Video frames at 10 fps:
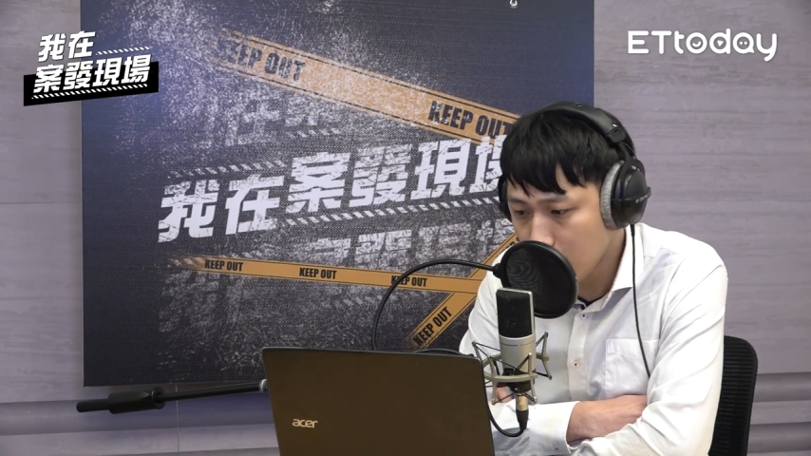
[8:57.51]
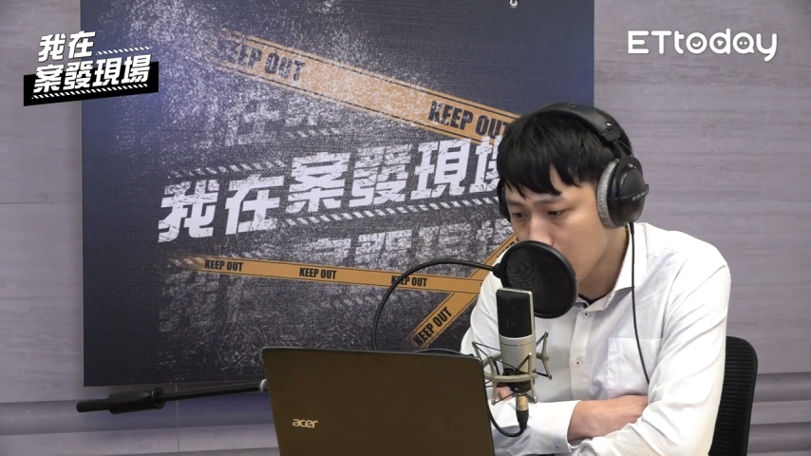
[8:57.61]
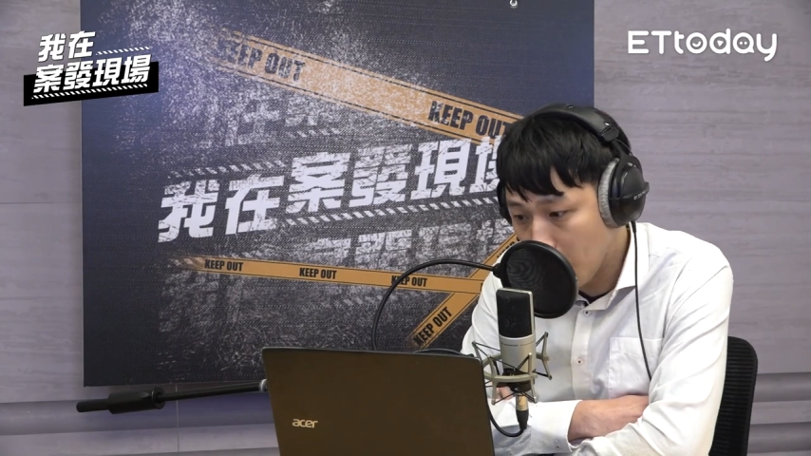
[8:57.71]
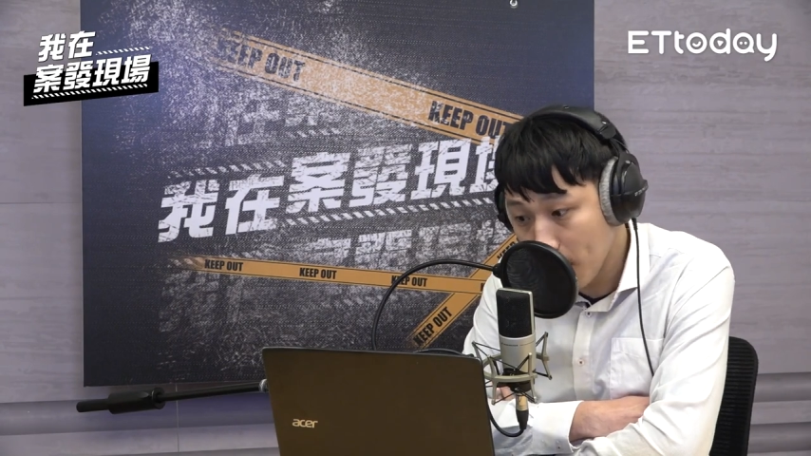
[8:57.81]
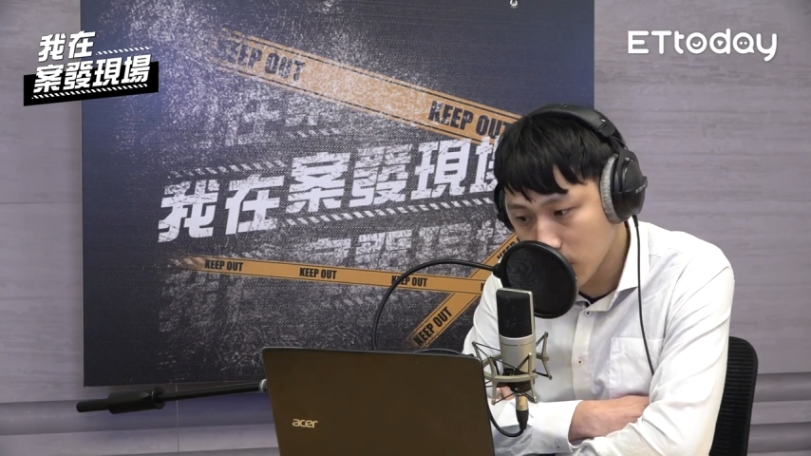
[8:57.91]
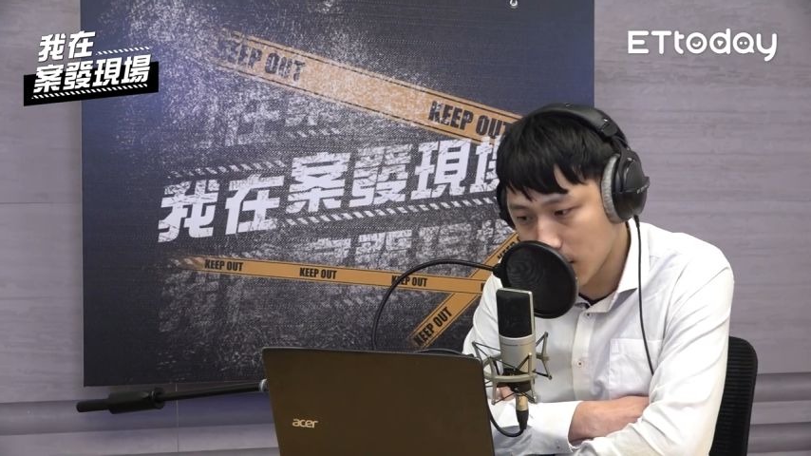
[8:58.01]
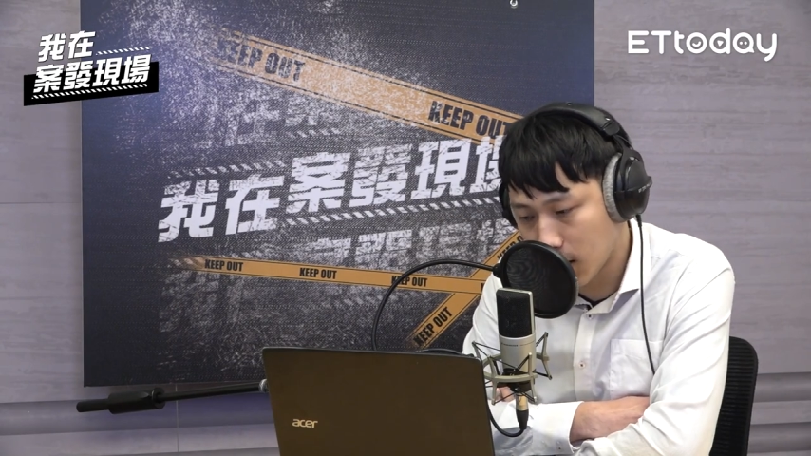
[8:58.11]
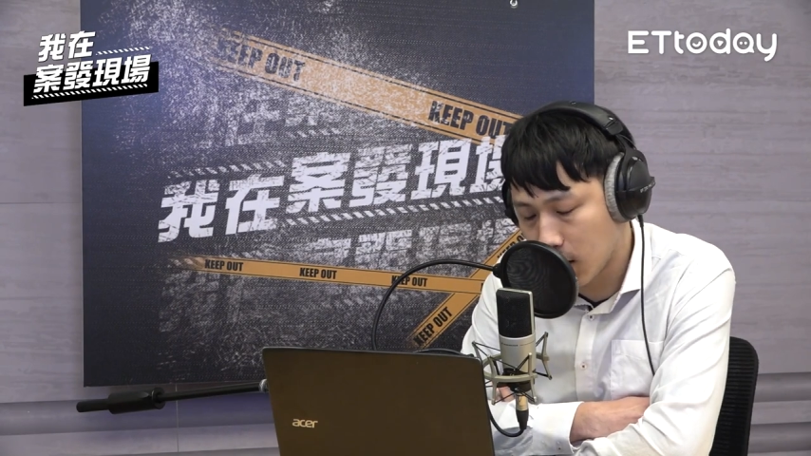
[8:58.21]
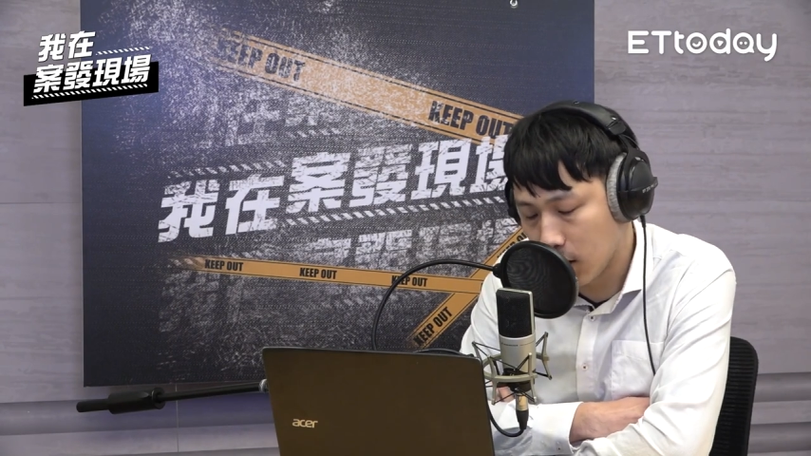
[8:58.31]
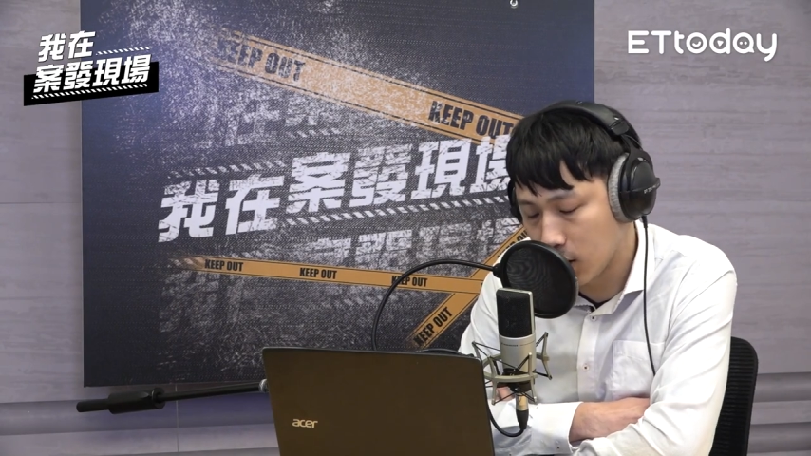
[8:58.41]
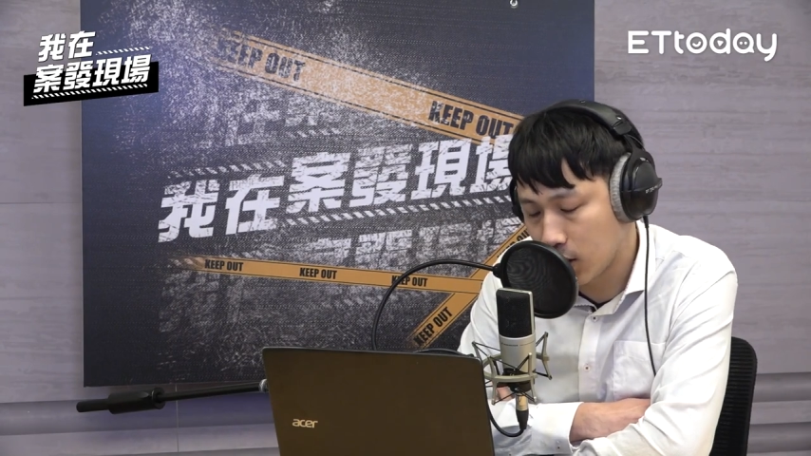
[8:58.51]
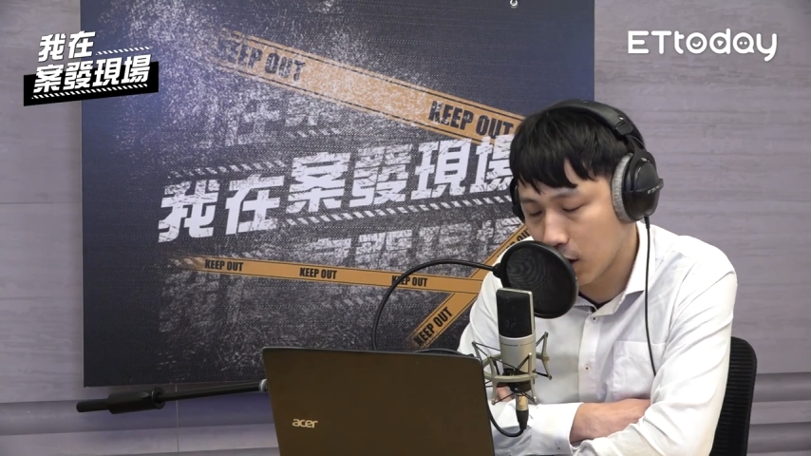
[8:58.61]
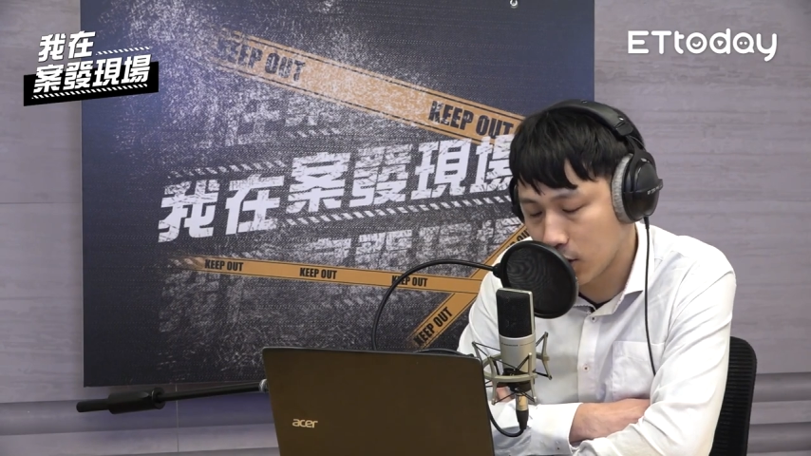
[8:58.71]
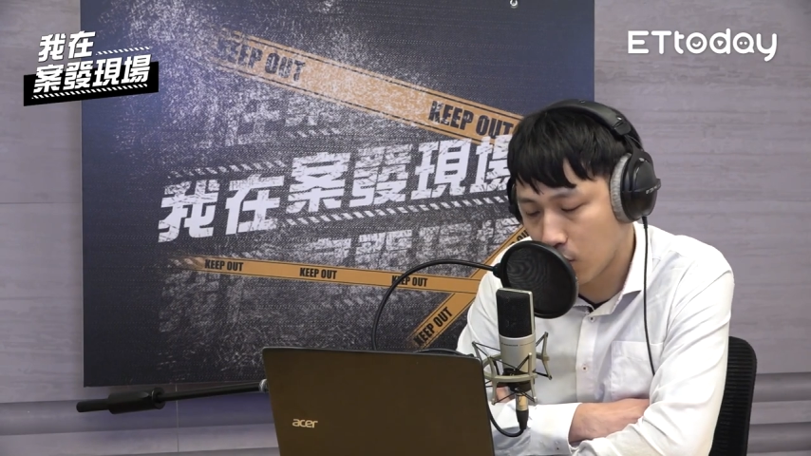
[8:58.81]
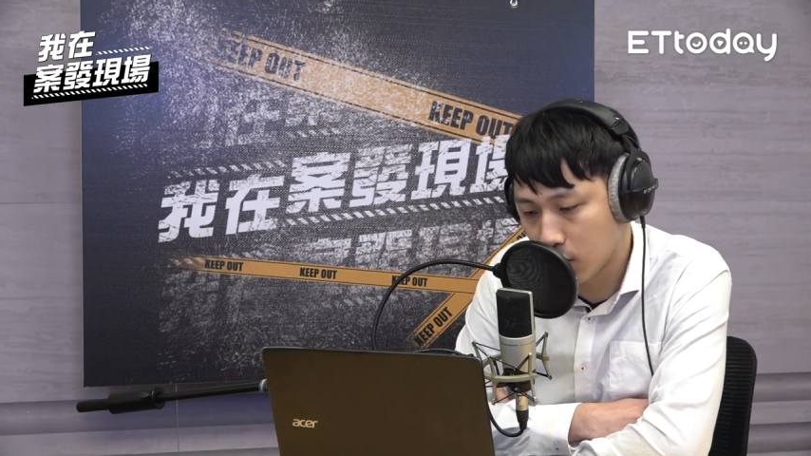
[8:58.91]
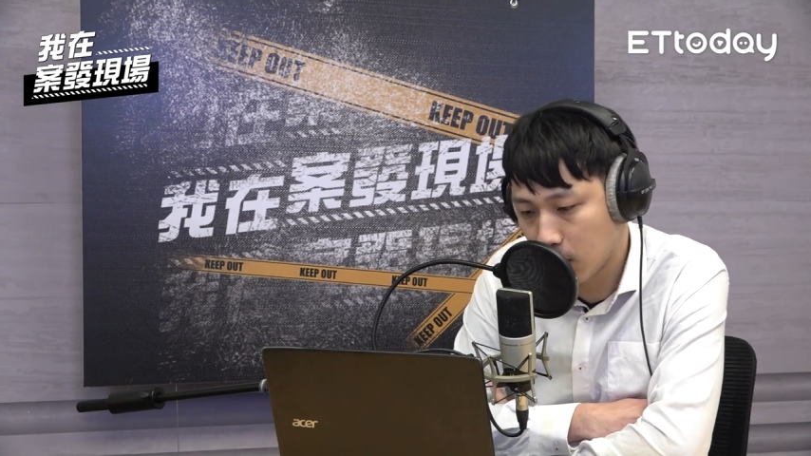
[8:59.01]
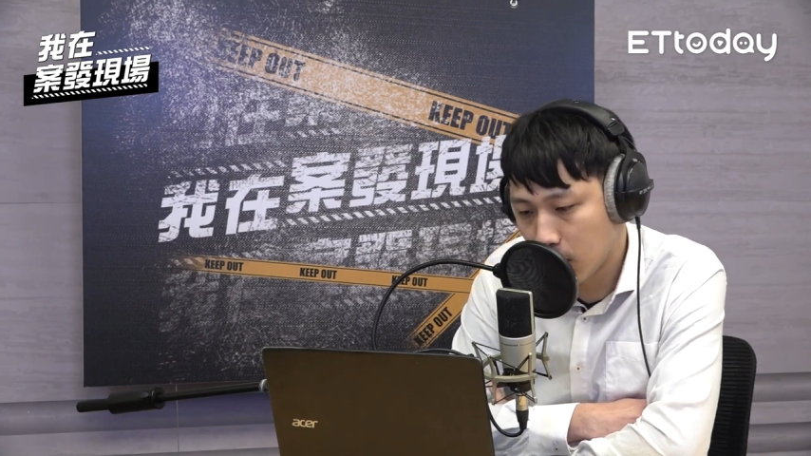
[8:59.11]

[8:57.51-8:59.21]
有没有这样的可能性啊，肖 Sir？